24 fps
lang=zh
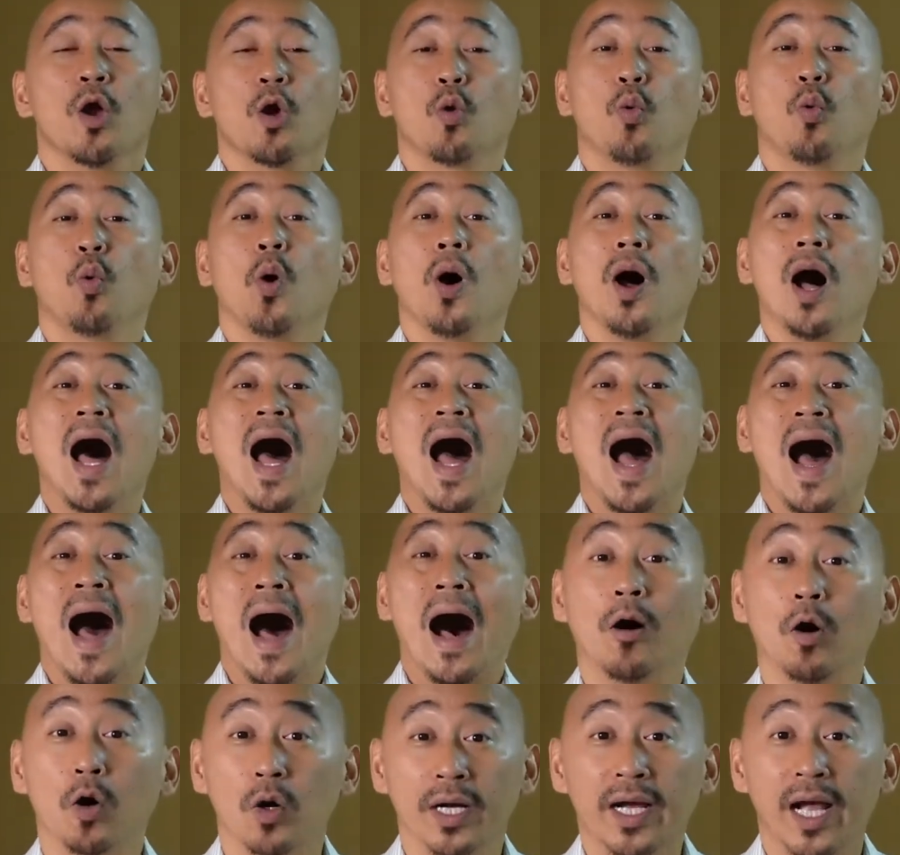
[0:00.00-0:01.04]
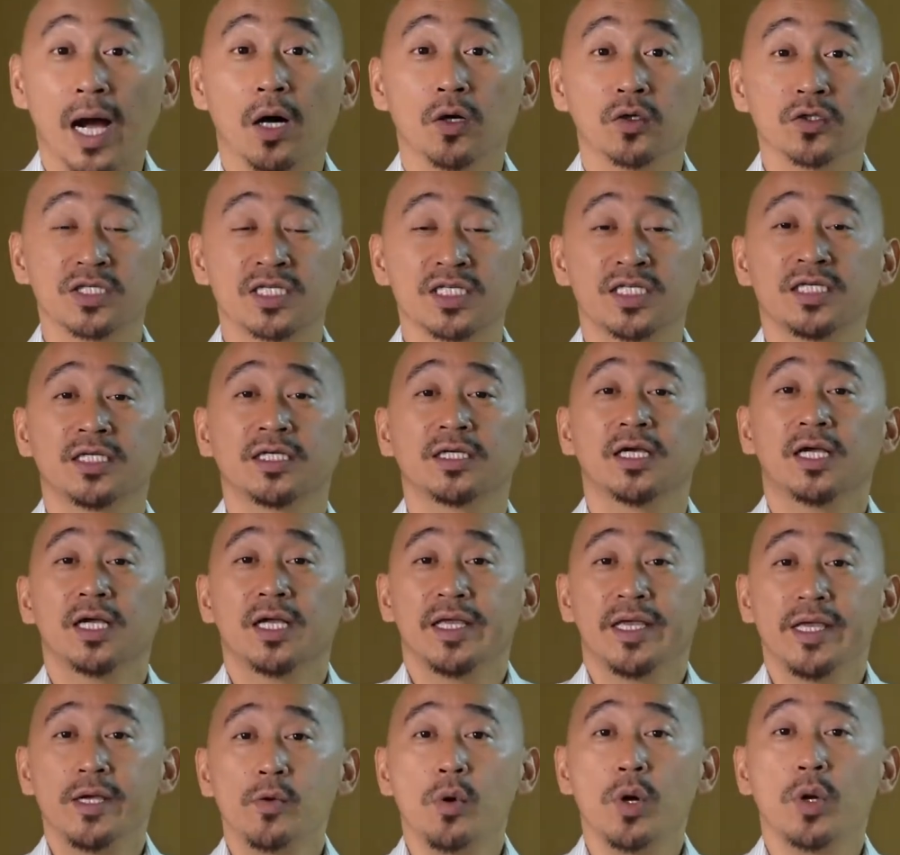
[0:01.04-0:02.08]
我好高兴，
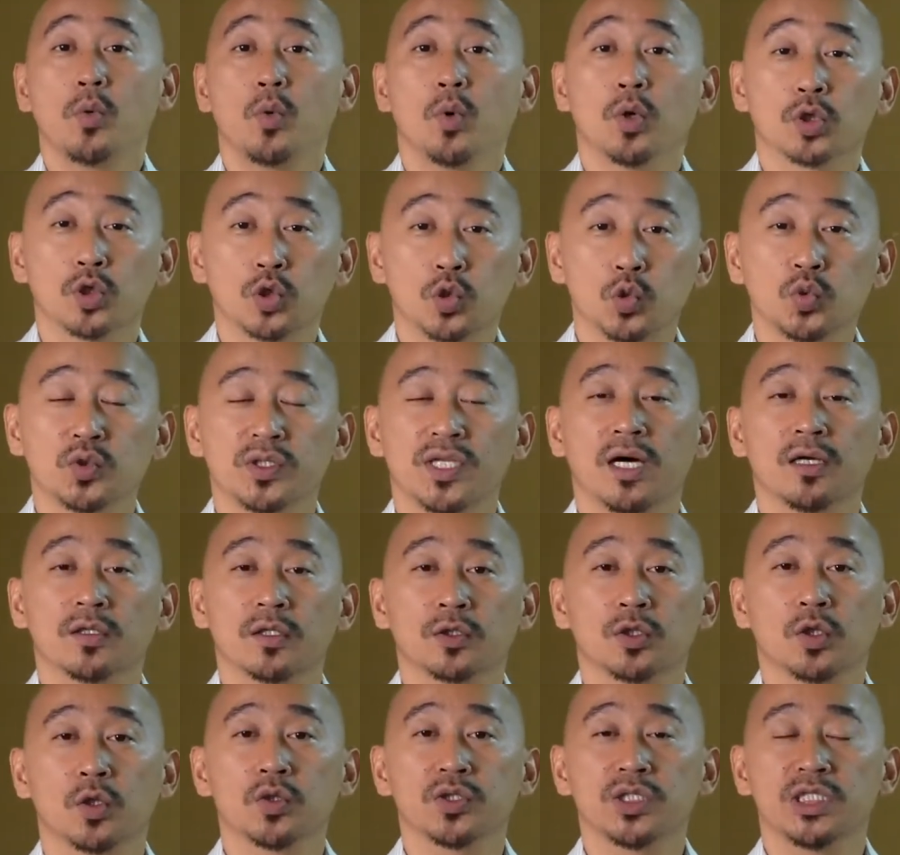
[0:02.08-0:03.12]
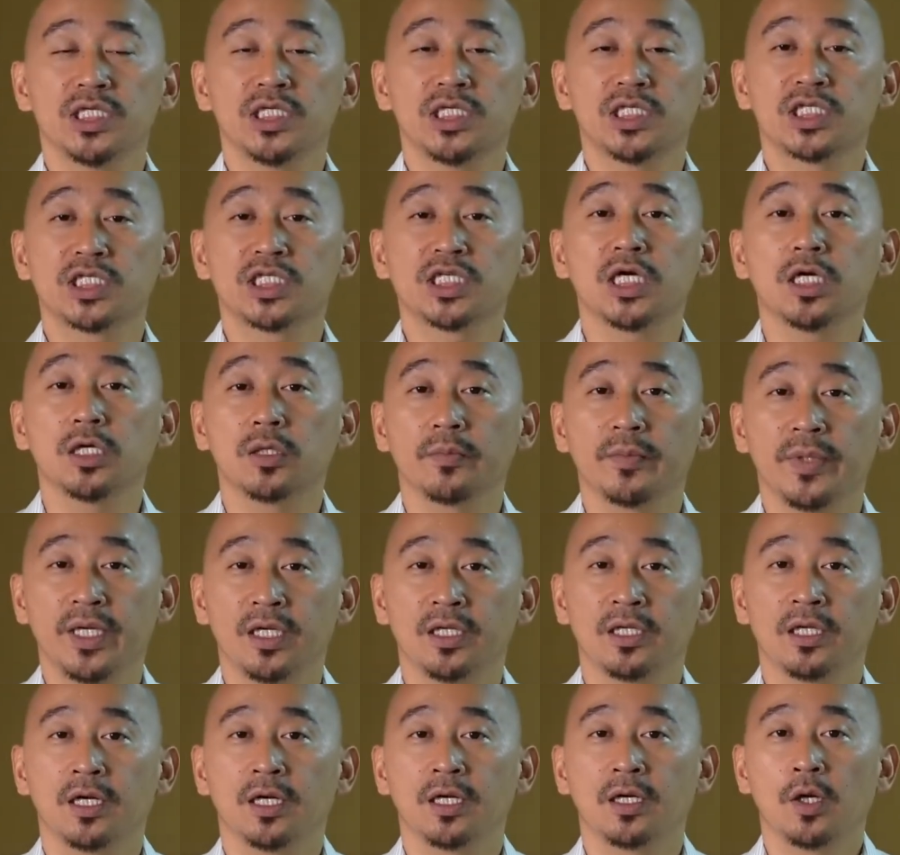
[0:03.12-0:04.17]
因为我读到的东西证
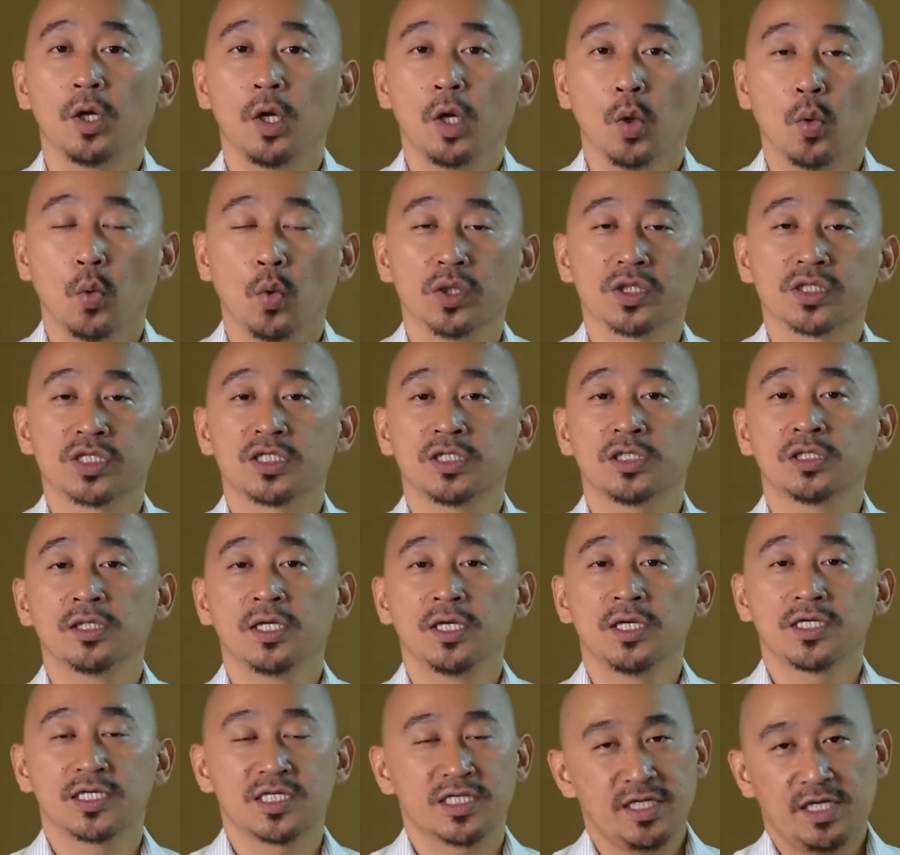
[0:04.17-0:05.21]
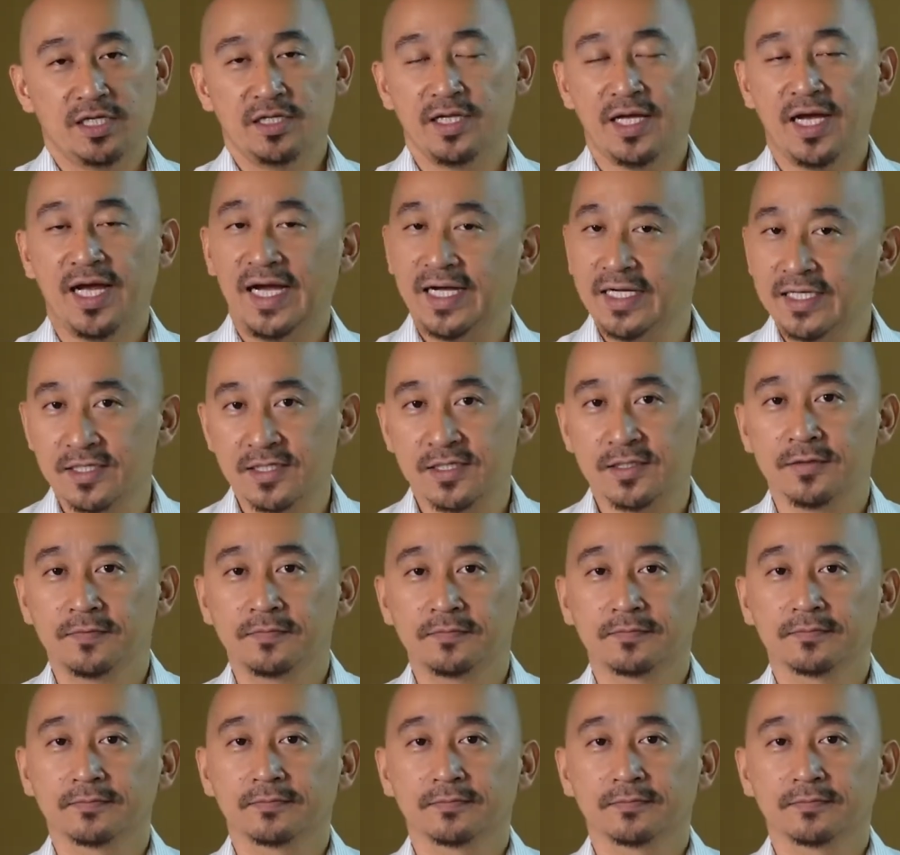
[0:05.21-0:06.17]
明了我是神的孩子。